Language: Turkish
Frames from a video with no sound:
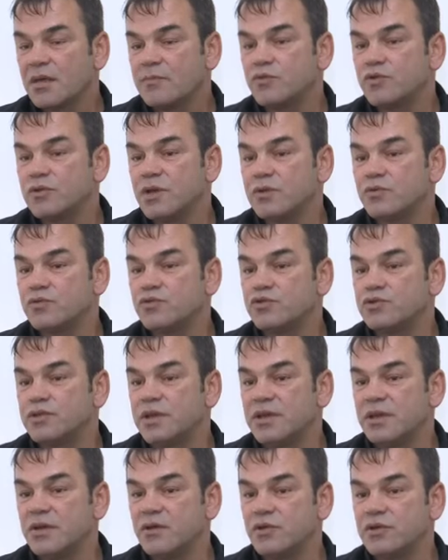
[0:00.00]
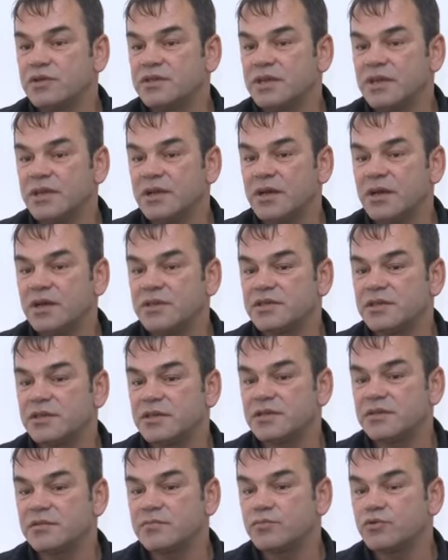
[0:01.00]
Bundan 3 sene önce
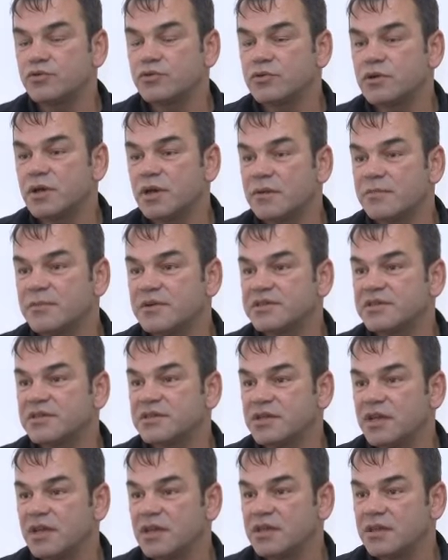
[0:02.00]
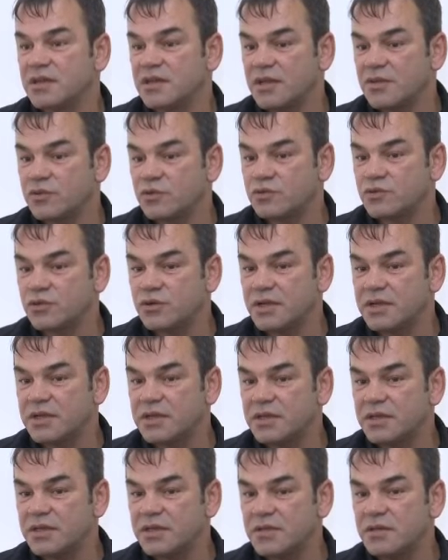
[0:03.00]
Ayşe'nin burun kanaması şikayetiyle doktora
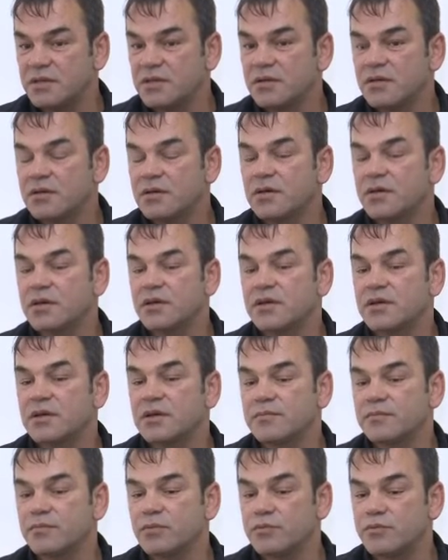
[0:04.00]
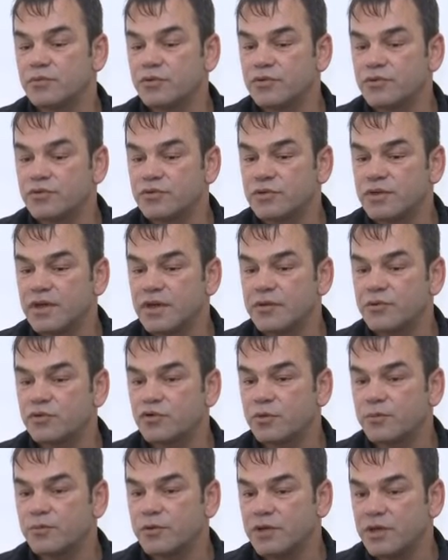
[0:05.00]
gittik. E, ee, burnunda
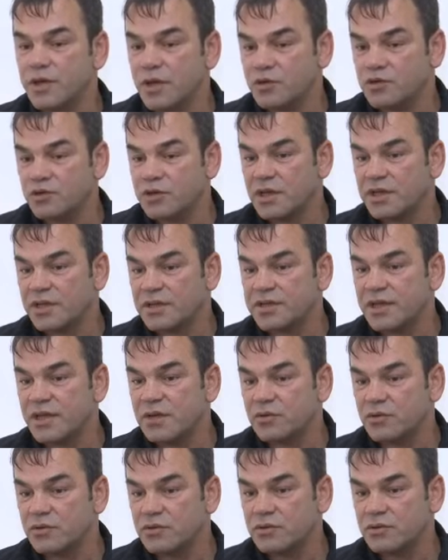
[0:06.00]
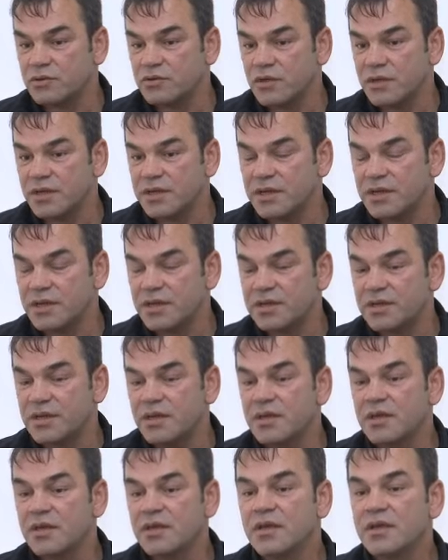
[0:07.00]
toplu iğne ucu kadar delik olduğunu söylediler.
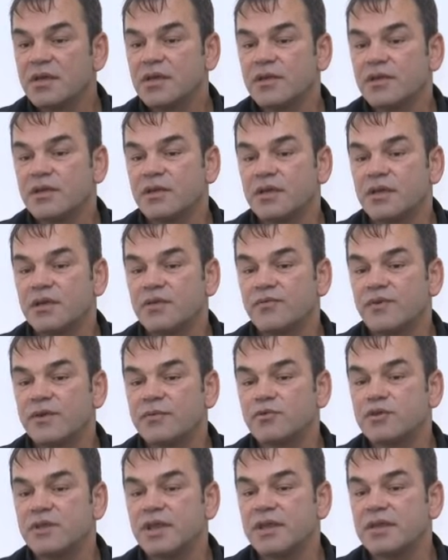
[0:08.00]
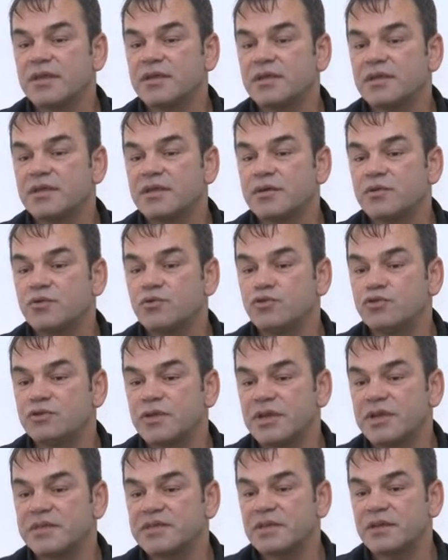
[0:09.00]
E, ve bu delik 3 e,
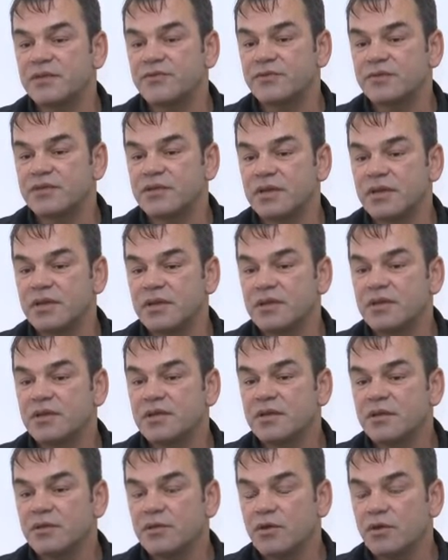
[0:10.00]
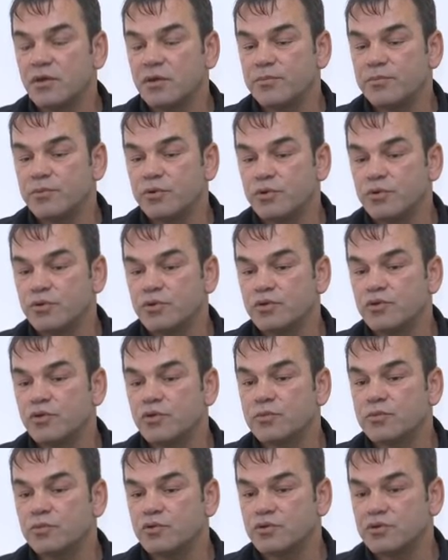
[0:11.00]
sene zarfında e, büyüdü.
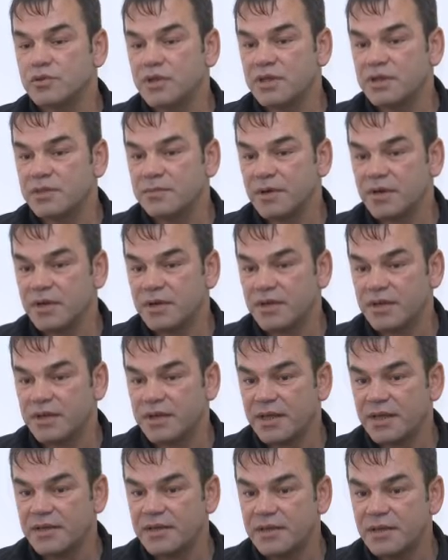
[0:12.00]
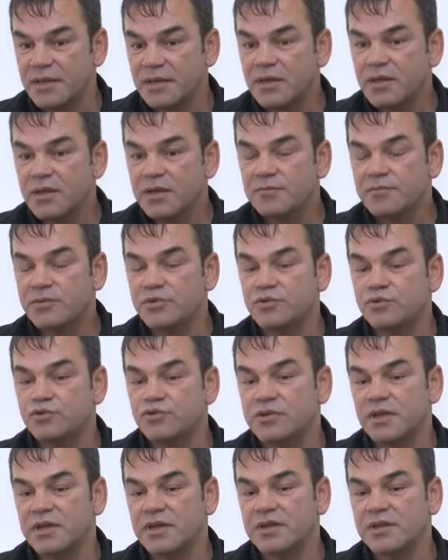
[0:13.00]
4,5 santime kadar geldi. Biz
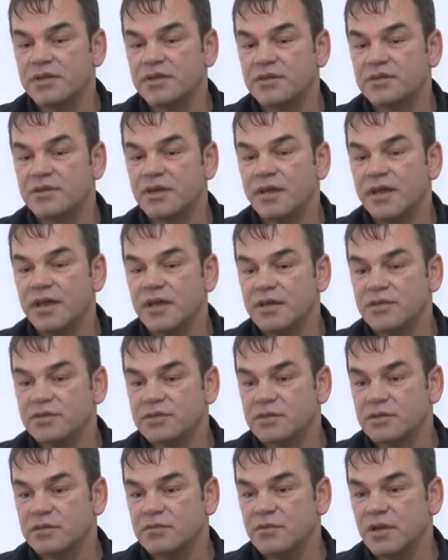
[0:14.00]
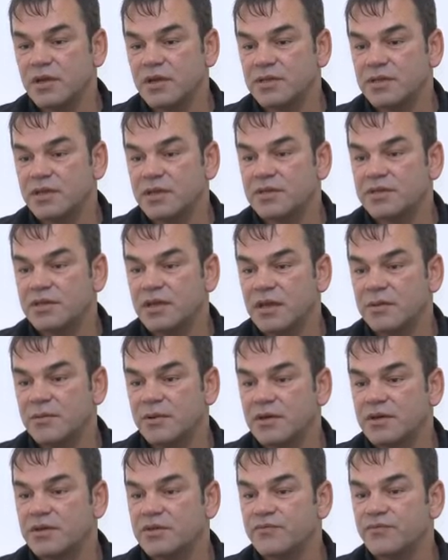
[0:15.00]
3 senedir Elazığ, Malatya,
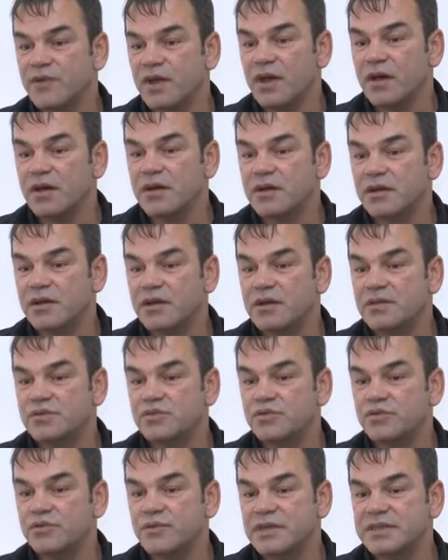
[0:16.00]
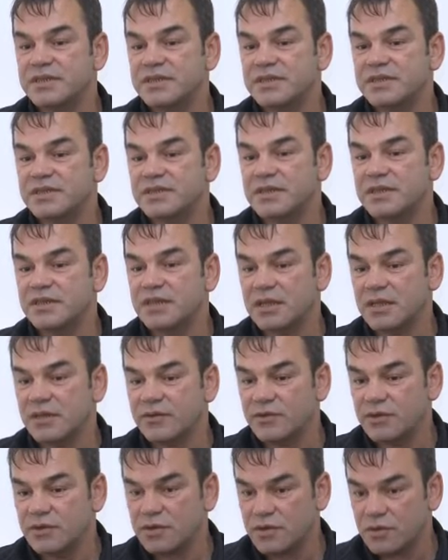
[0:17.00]
Diyarbakır ve Ankara Gazi Üniversitesi'nde
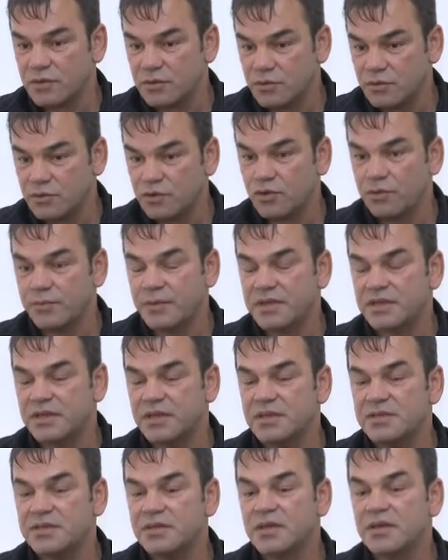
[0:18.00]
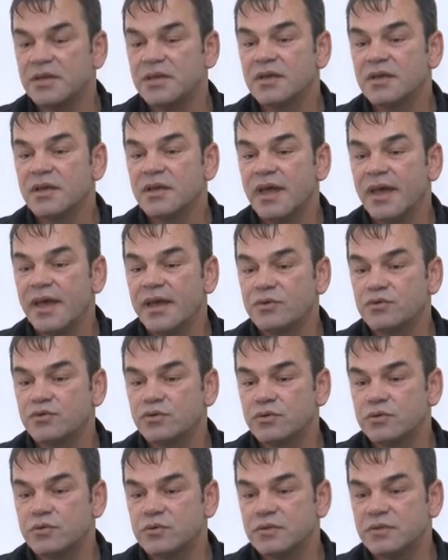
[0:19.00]
tedavi görmekteyiz. En
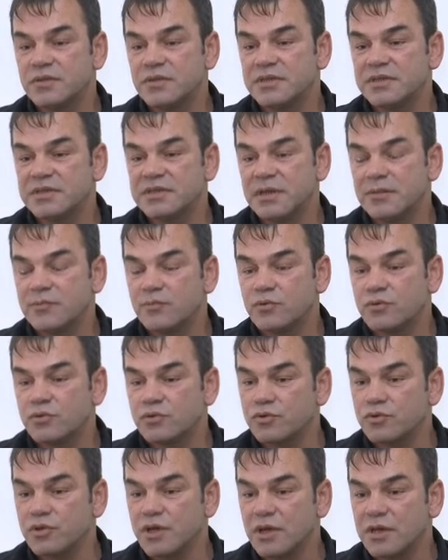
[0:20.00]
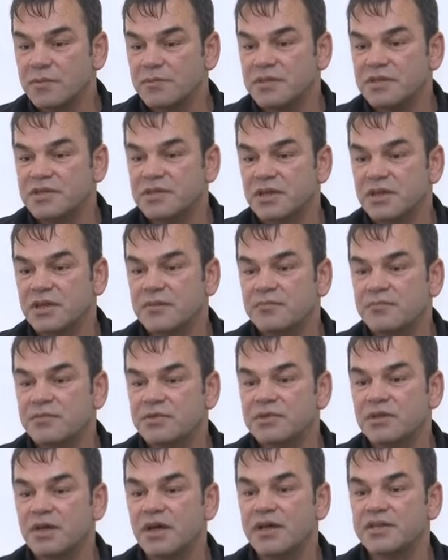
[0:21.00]
son İstanbul'u duyarlı bir iş
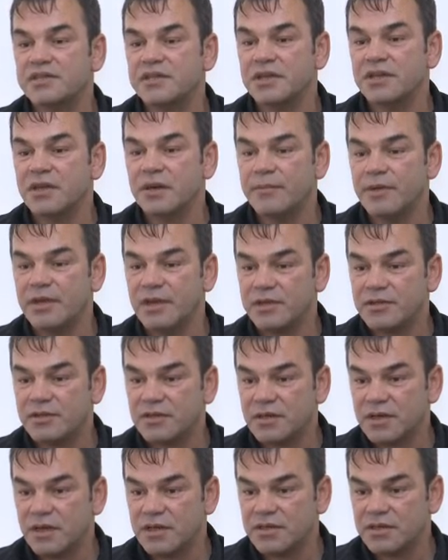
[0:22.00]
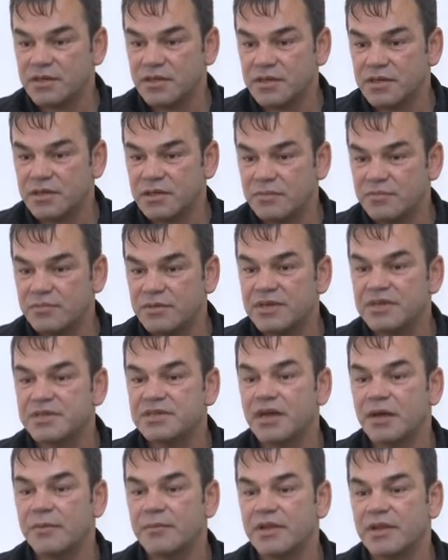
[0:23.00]
adamımız Ayşe'nin ameliyatını karşıladı.
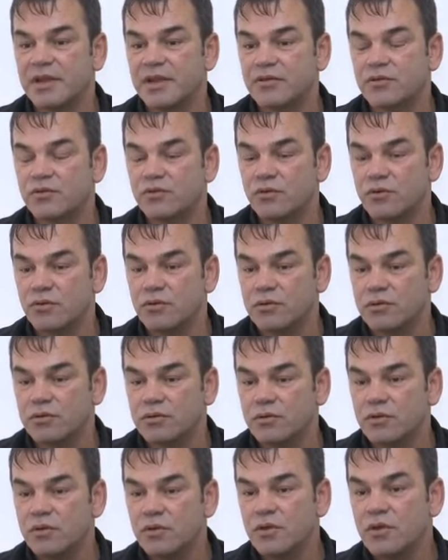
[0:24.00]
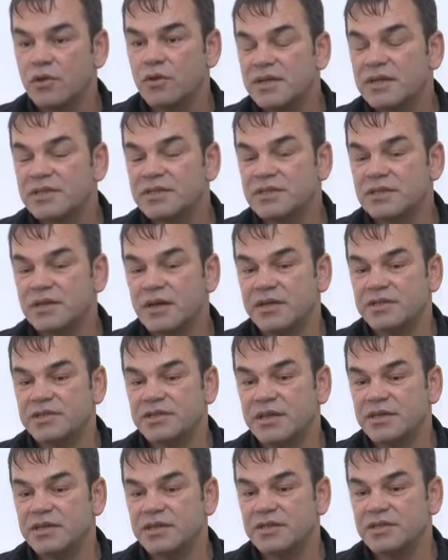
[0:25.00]
Birinci ameliyatını oldu. Şimdi
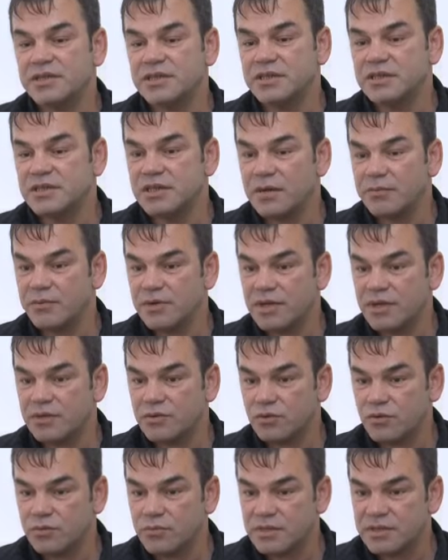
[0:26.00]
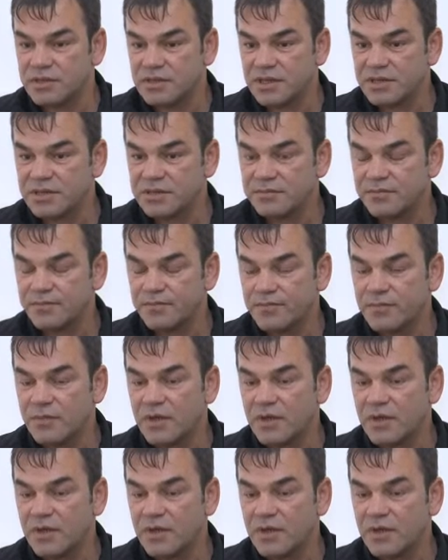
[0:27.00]
Ayşe'nin ikinci ameliyatını olması lazım.